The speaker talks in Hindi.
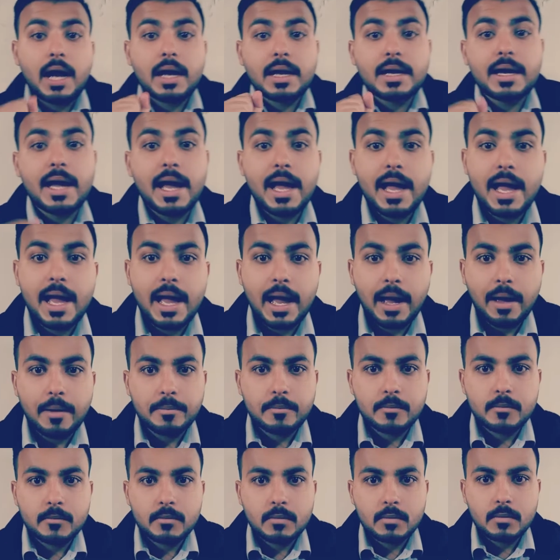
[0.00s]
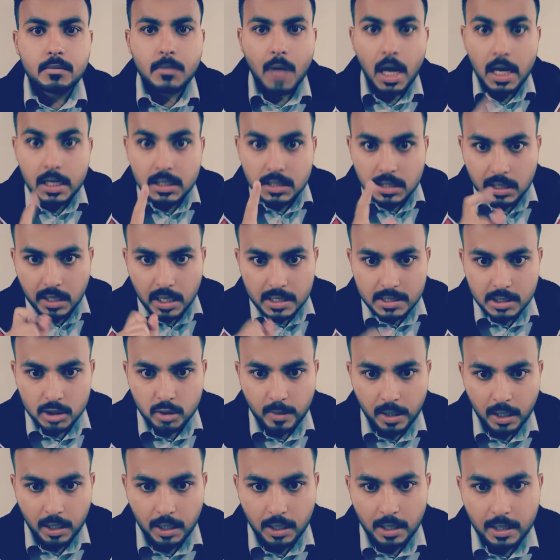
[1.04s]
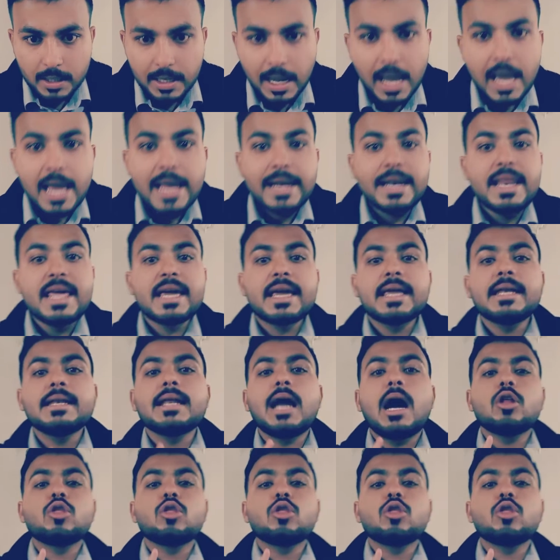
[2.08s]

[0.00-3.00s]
हक है हर तरह से तुम्हारा हक है लेकिन